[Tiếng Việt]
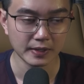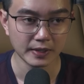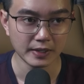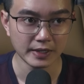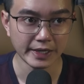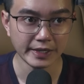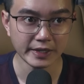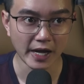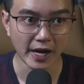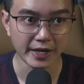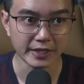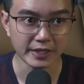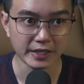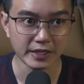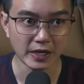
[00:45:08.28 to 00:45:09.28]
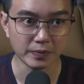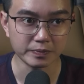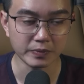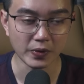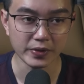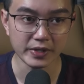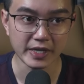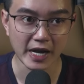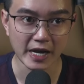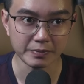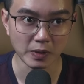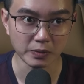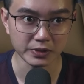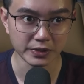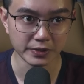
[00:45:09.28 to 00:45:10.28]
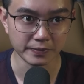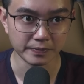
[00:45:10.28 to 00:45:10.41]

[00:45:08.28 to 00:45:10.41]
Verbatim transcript: Cánh tay chỉ độc mỗi da bọc xương.